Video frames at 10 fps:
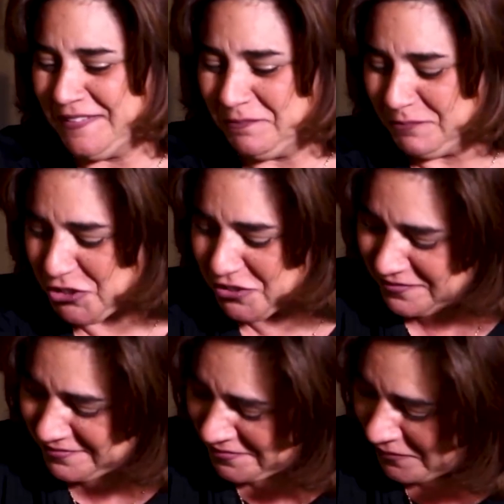مع انه
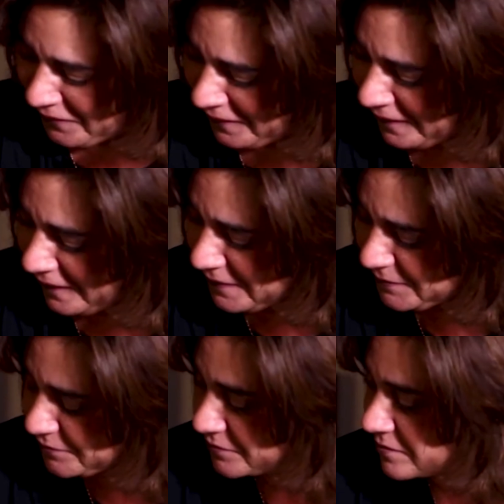في ناس
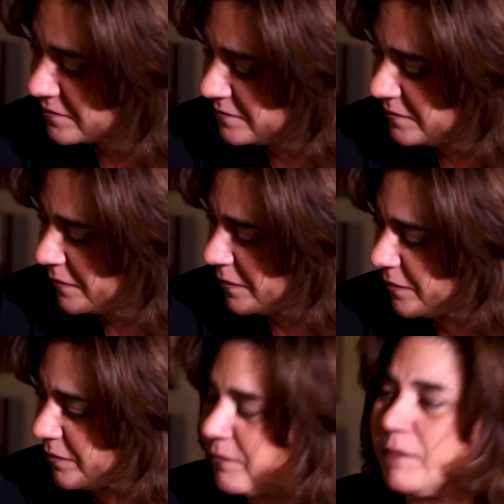بنشوفهم
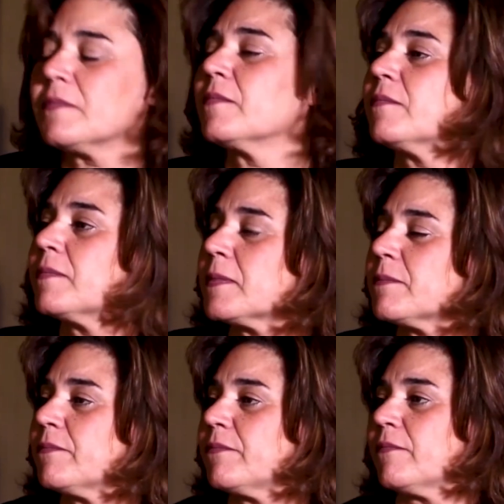بيستخدموا
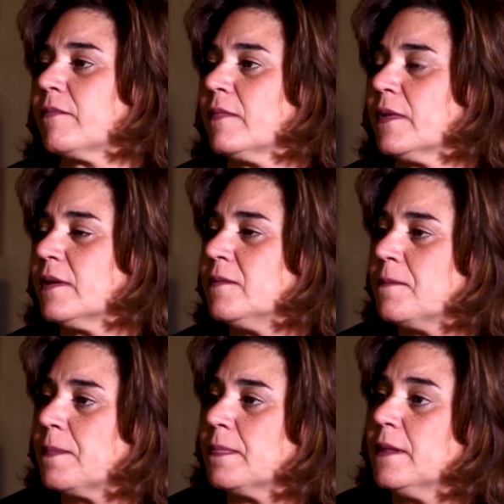عمالهم العود
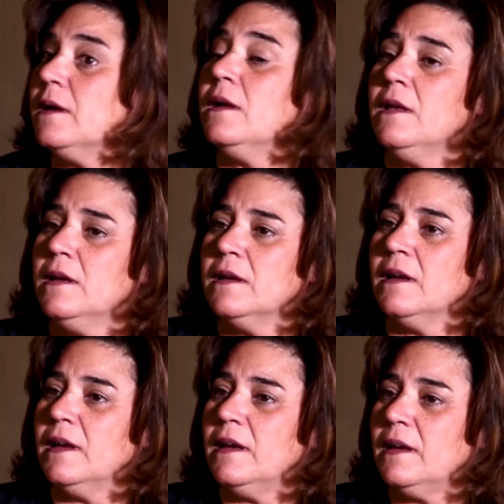للاشياء الجديده
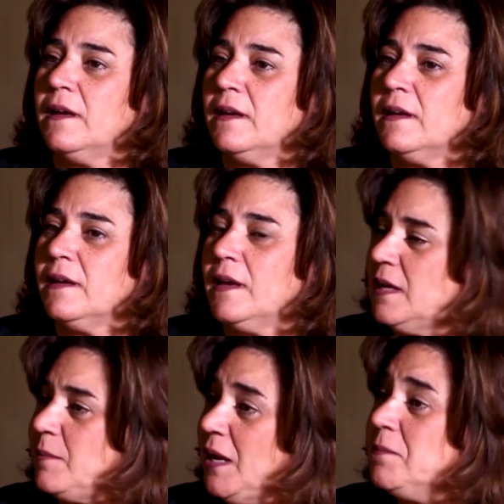إيه
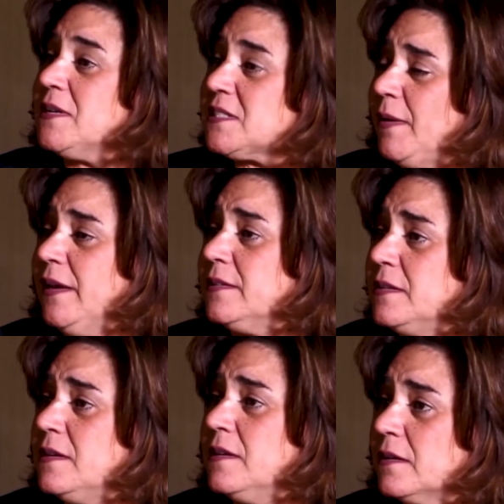انا بحب اسمع
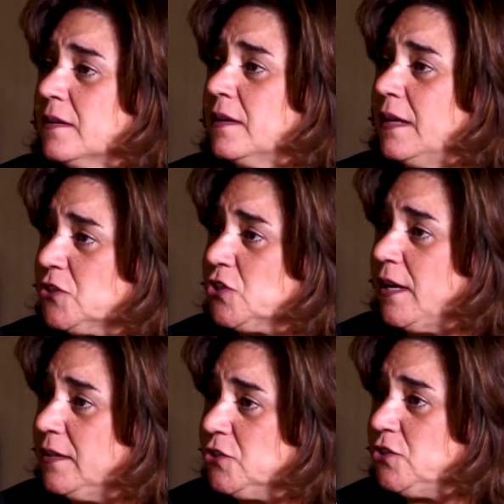كثير
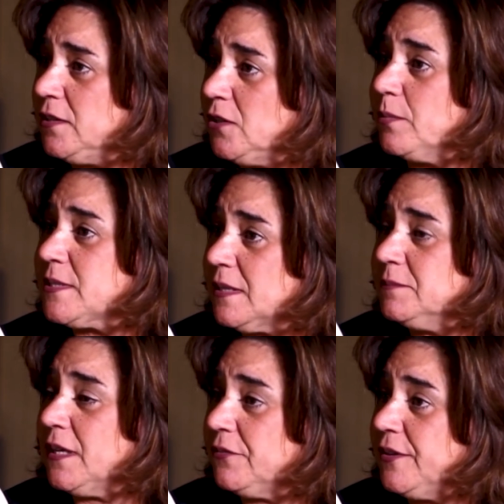الاشياء الجديده
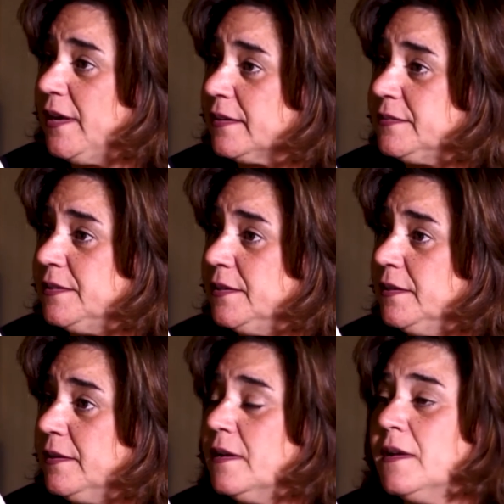وبستمتع فيها
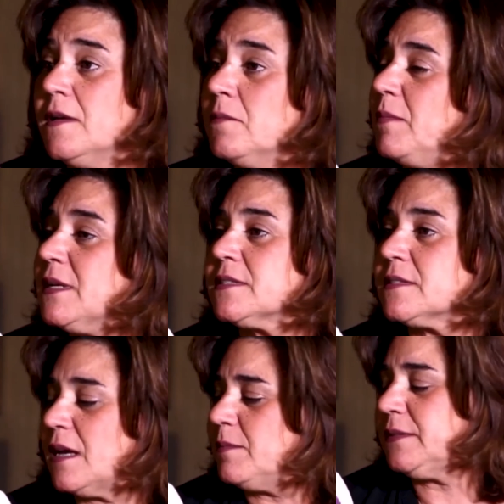كثير
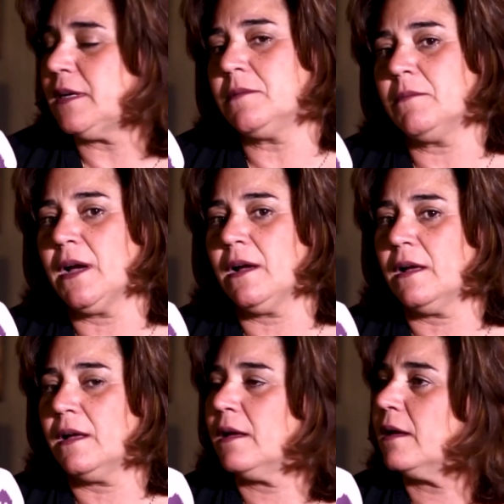بس ابدا
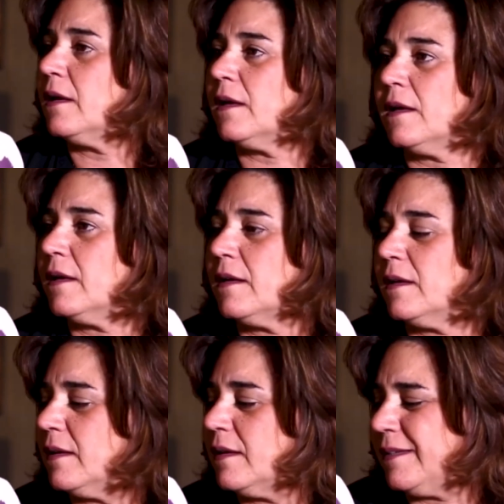ما
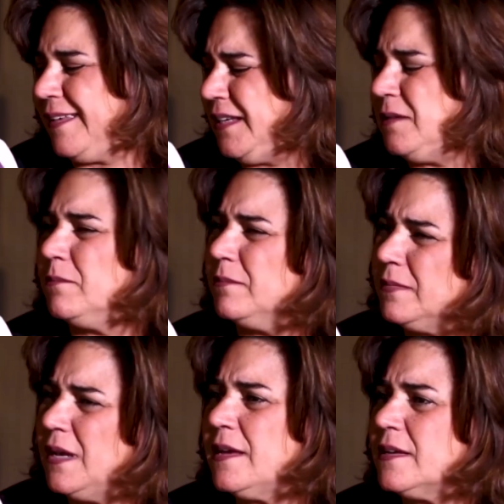يعني
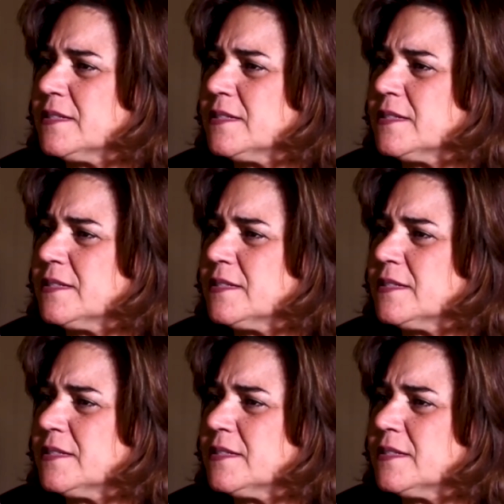لا